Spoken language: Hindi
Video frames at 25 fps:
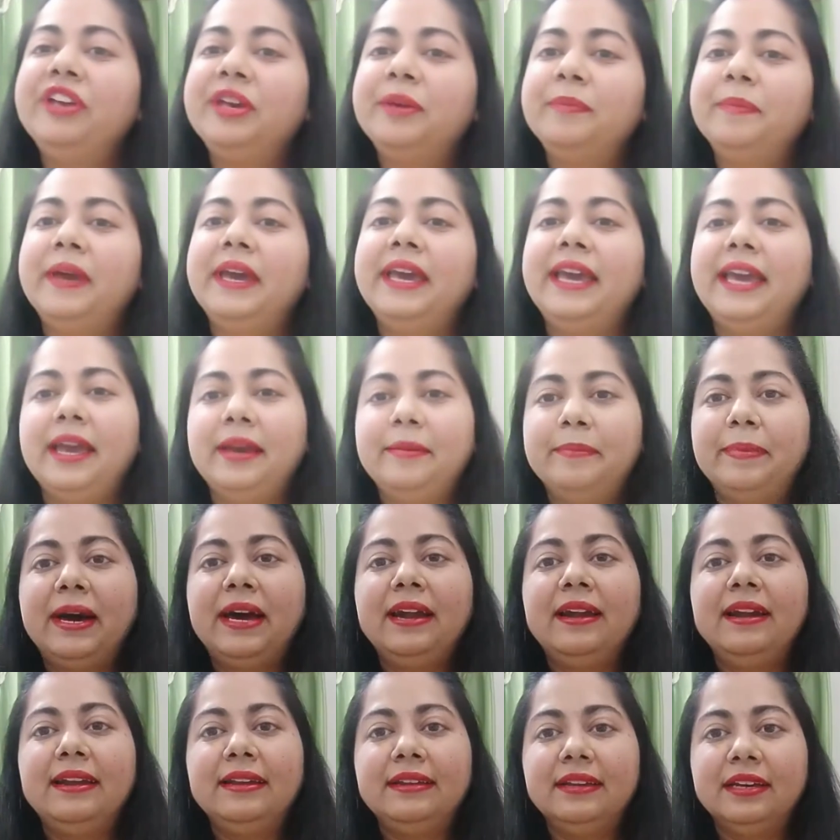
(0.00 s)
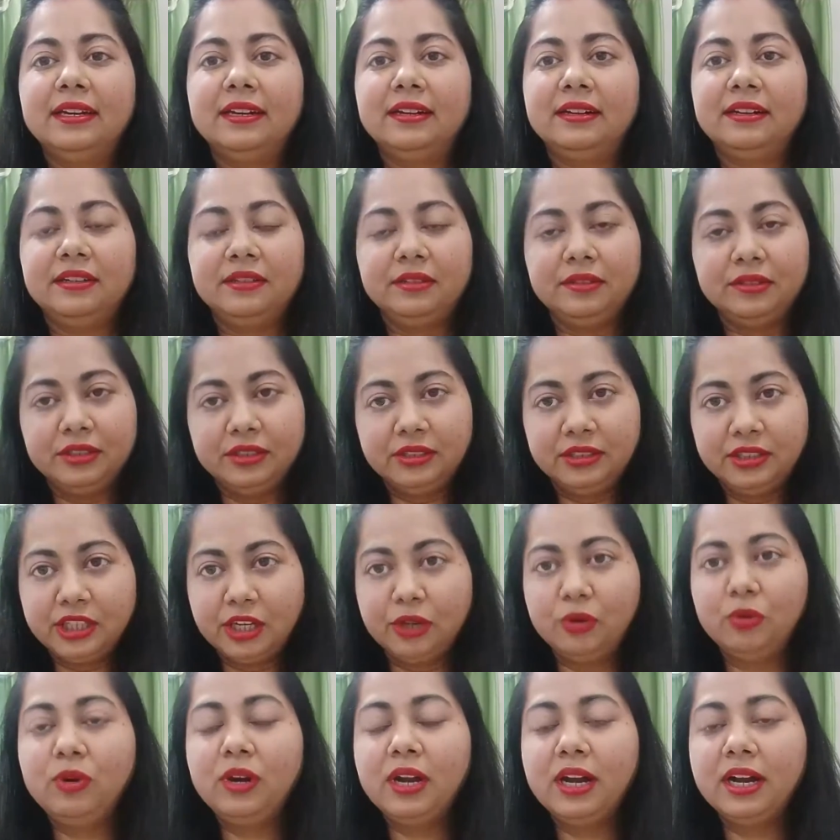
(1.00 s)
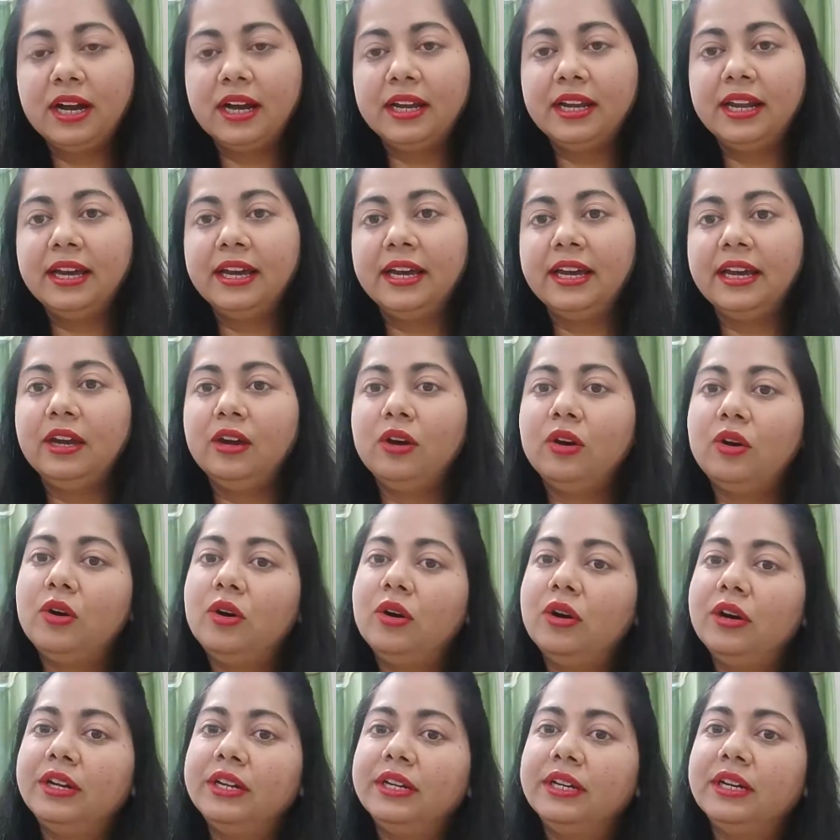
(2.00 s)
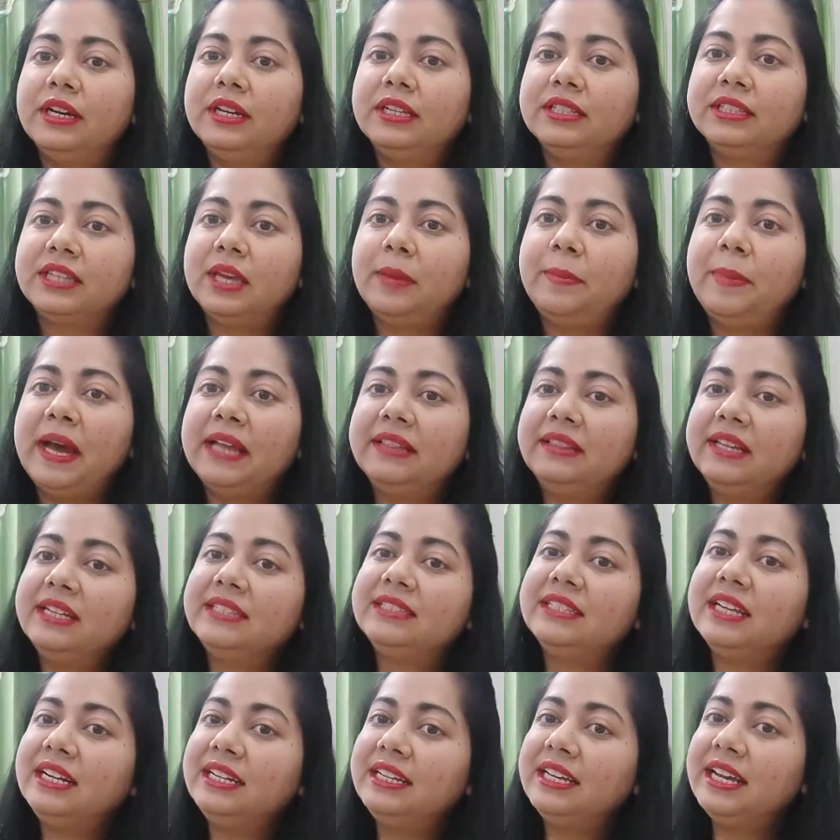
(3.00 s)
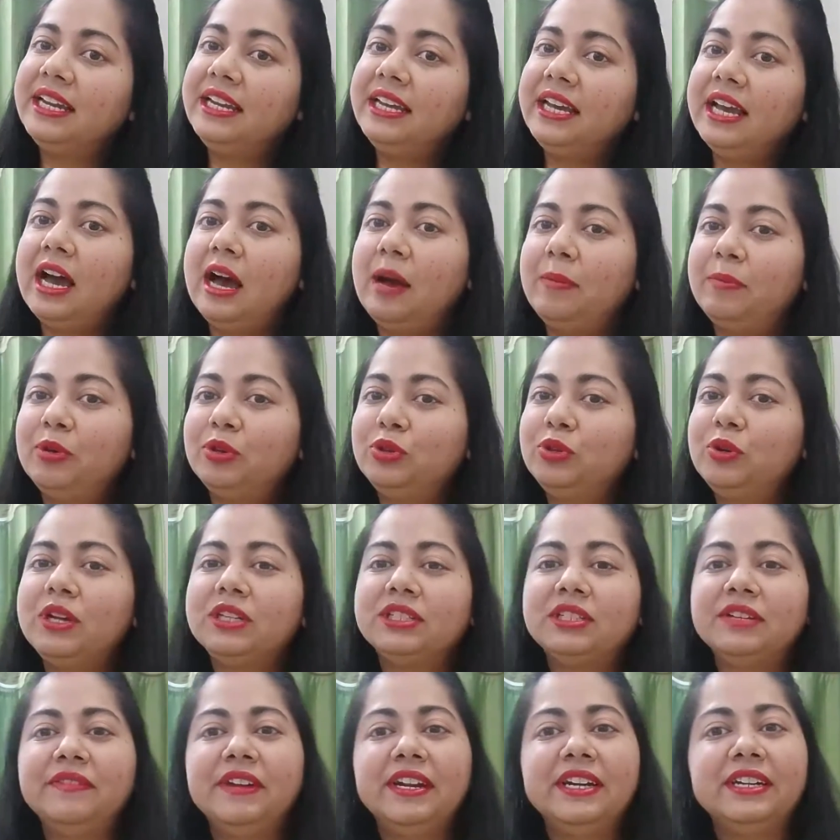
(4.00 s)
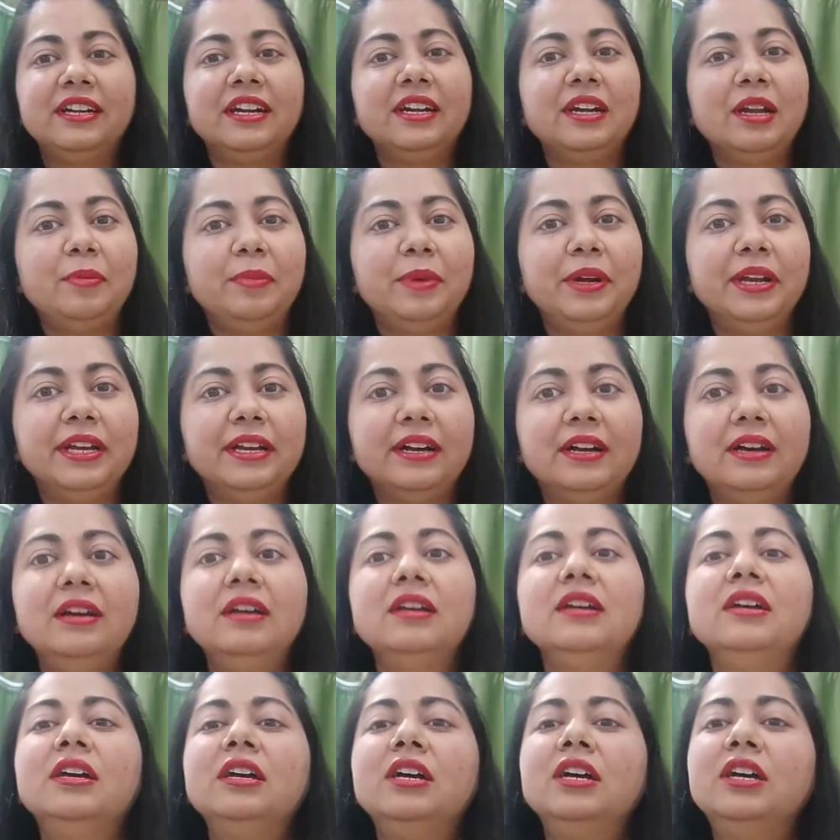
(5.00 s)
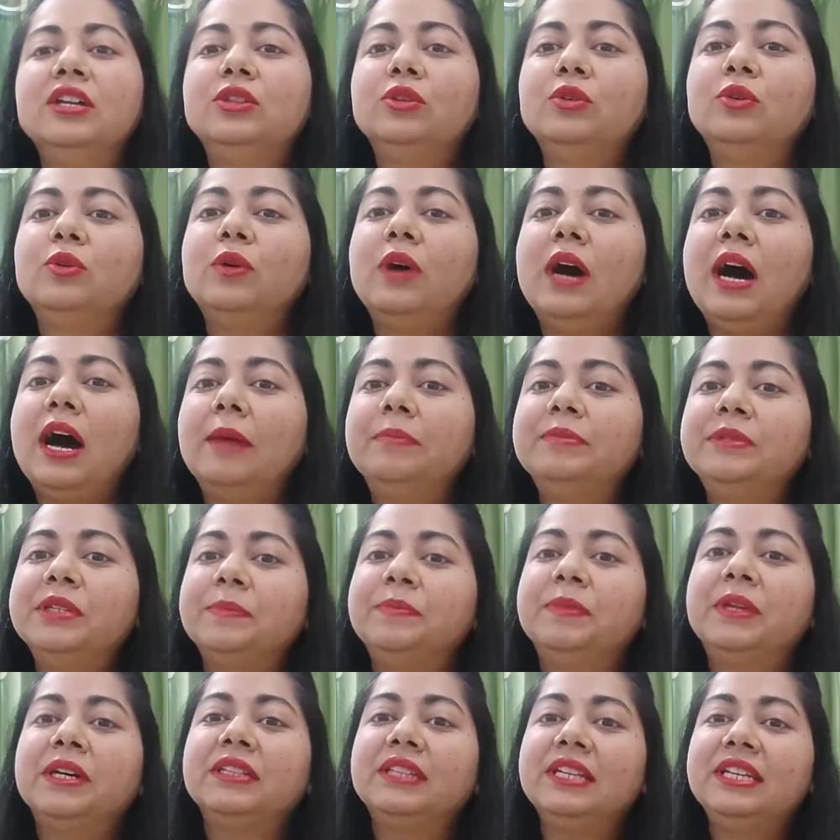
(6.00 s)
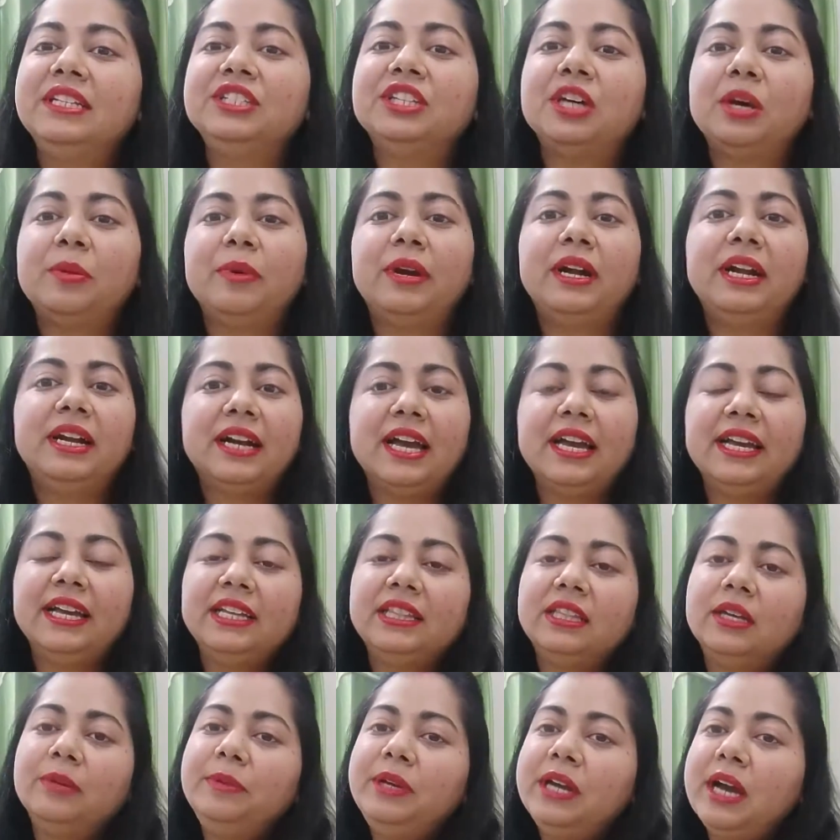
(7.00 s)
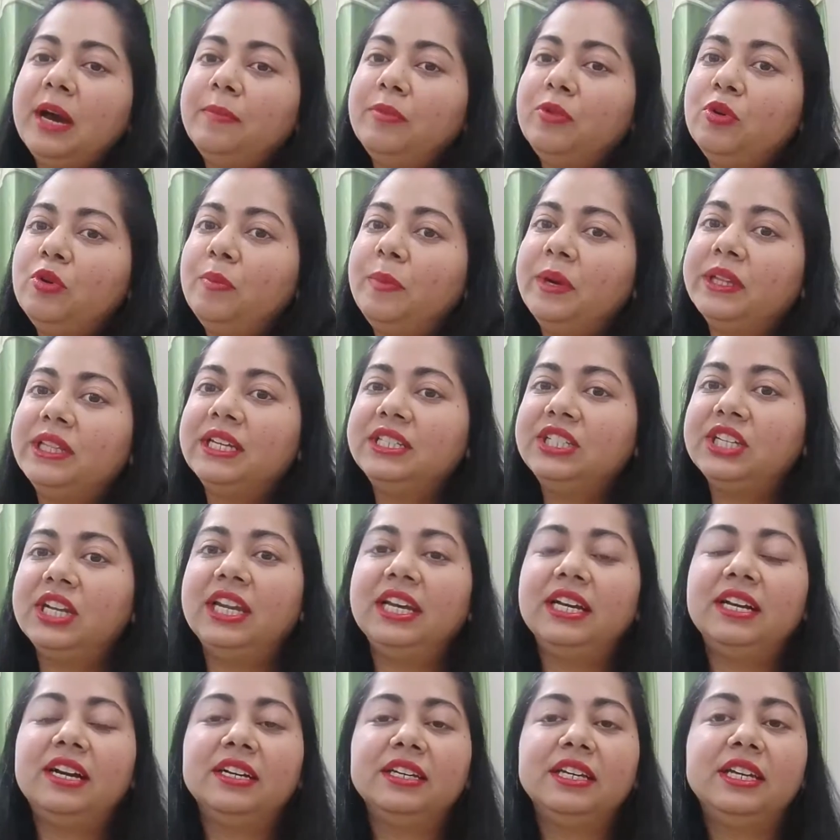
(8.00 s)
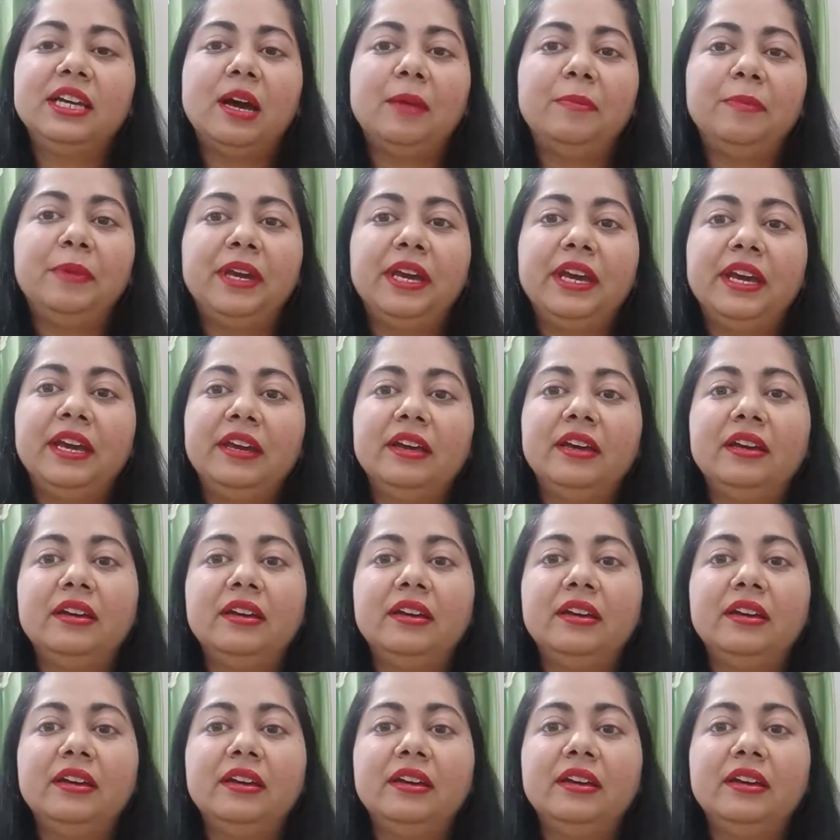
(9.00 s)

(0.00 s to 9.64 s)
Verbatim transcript: वीक में एक बार जरूर लगाना है और इसके बेहतर रिजल्ट के लिए आपको थोड़ा सा वेट करना पड़ेगा तो आप जब तक तीन चार बार लगाएंगे तभी आपको पता चलेगा कि आपके